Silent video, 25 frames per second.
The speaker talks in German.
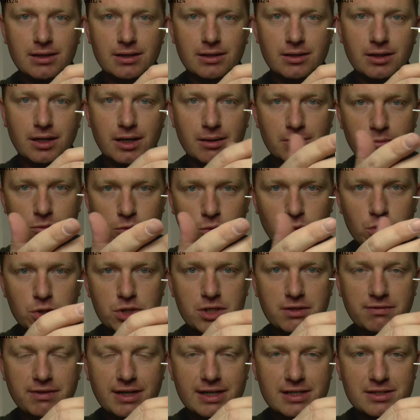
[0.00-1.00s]
Ähm,
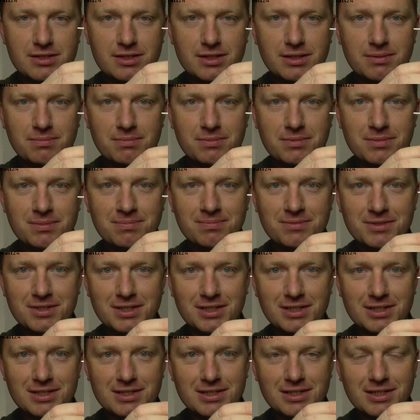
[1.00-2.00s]
logischerweise
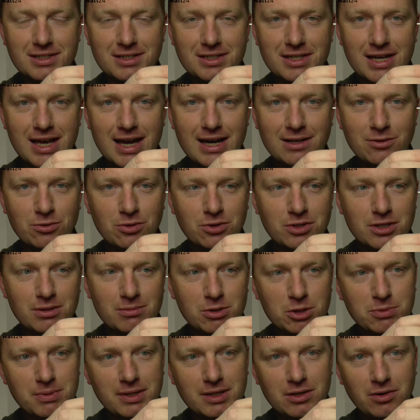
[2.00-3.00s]
sind äh, die Erdung und
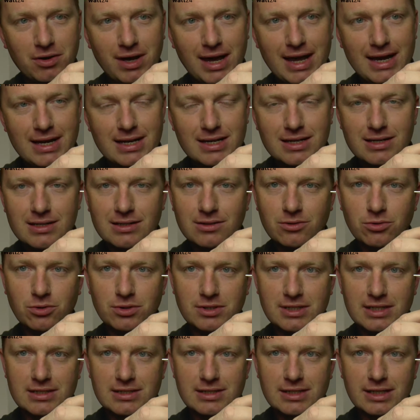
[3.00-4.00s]
dementsprechend auch N
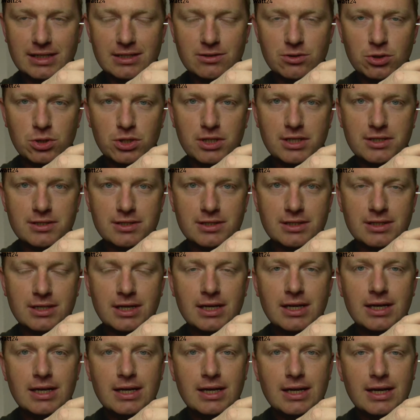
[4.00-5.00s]
grundsätzlich anzuschließen.
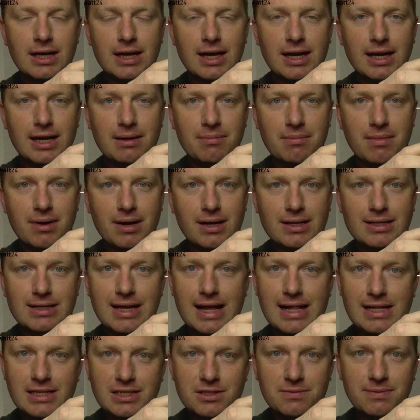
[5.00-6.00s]
Ähm,
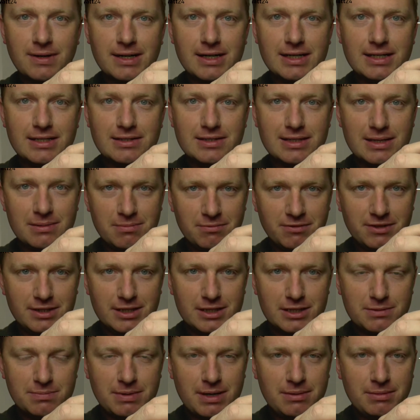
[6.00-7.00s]
L2 ist
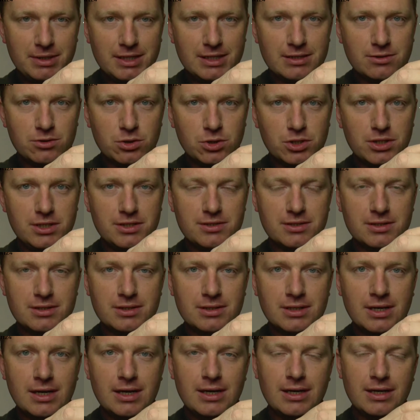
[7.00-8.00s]
ebenfalls permanent
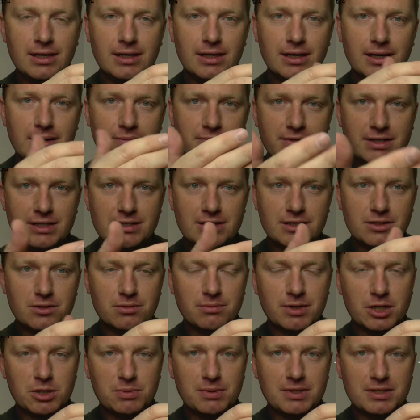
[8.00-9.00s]
anzuschließen. Ähm, wenn Sie
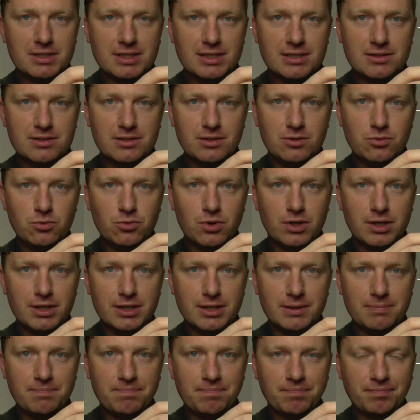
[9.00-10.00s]
zum Beispiel das Ganze nur
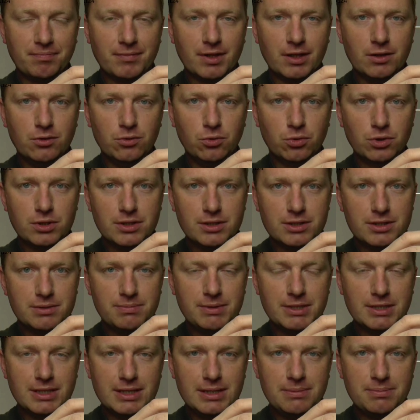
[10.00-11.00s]
im
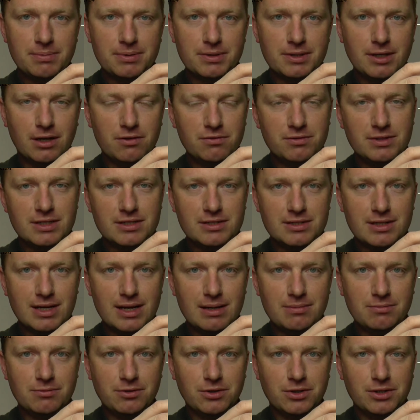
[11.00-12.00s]
Notbetrieb laufen lassen
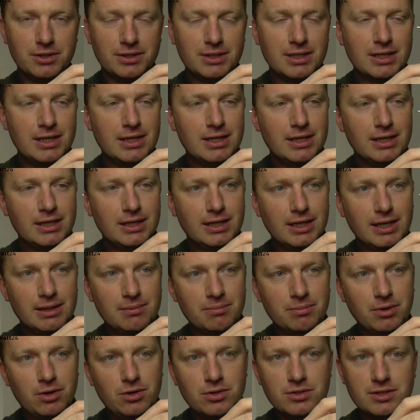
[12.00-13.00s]
haben wollen,
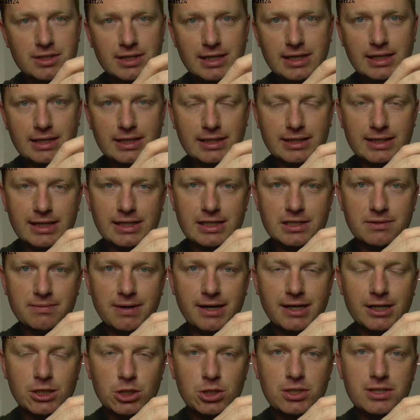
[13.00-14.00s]
ähm, brauchen Sie lediglich L2
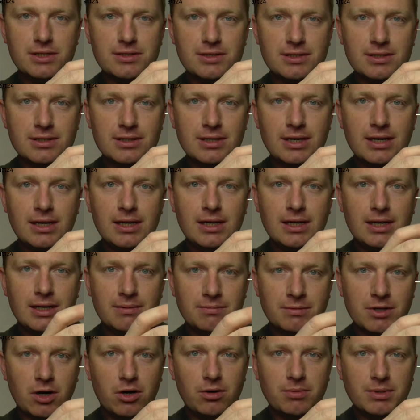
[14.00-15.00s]
anschließen.
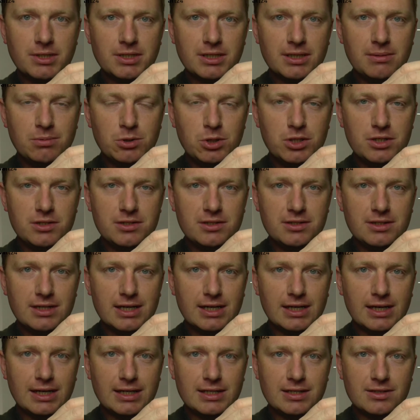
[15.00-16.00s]
Im Dauerbetrieb schließen Sie
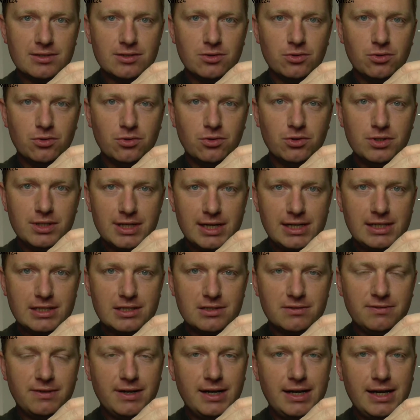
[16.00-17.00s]
L1 und
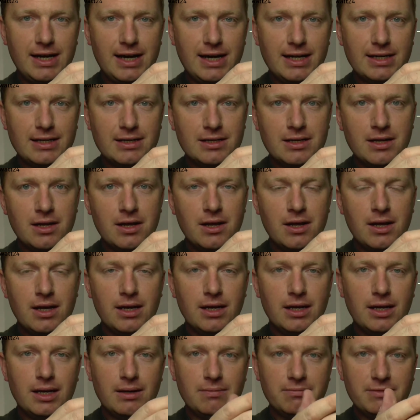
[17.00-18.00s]
L2 an.
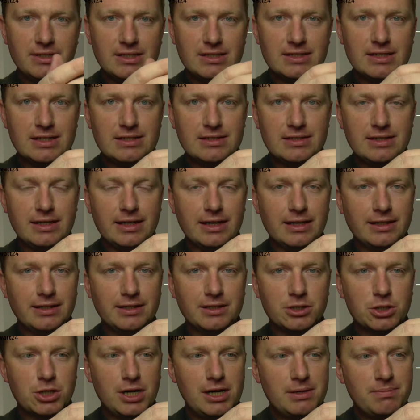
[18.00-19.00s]
Ähm, wenn Sie das Ganze
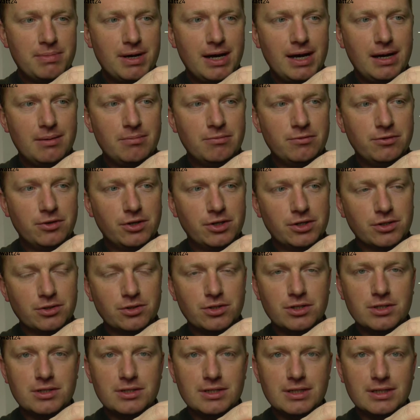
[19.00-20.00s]
hingegen schaltbar haben wollen,
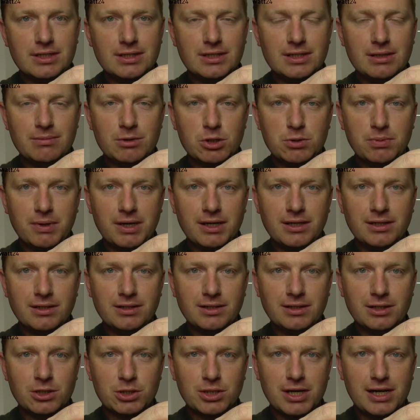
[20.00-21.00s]
können Sie dementsprechend
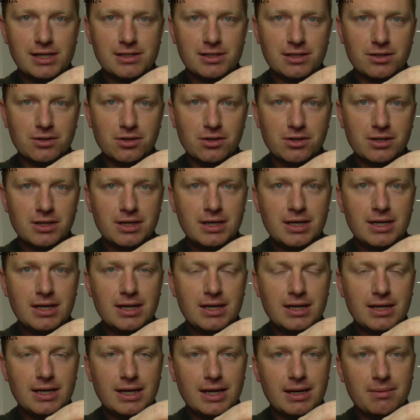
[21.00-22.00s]
den Schalter noch
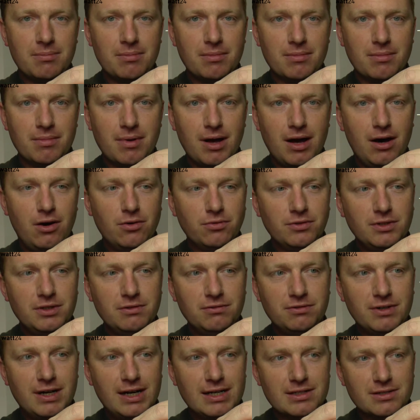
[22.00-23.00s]
ähm, auf die
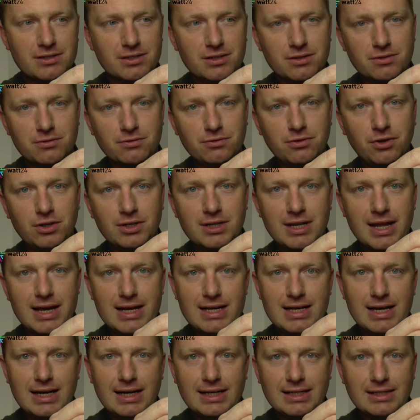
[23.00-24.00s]
Phase von
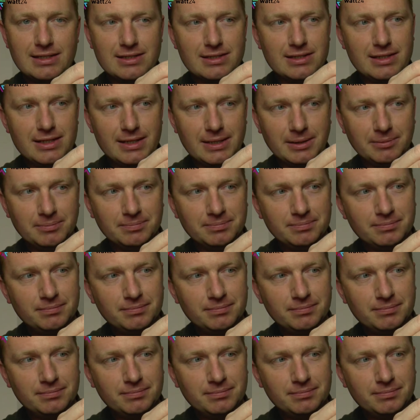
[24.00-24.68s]
L1 legen.